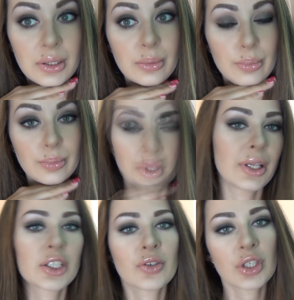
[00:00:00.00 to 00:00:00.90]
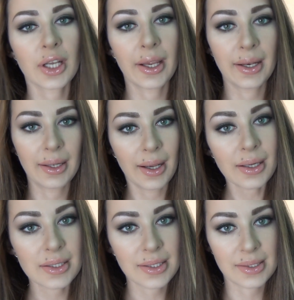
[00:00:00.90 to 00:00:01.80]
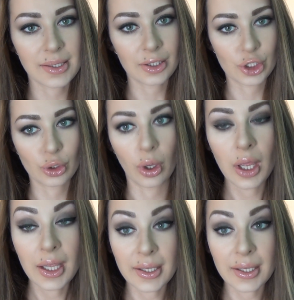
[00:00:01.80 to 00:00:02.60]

Это... И даже вчера Эльнара сказала, что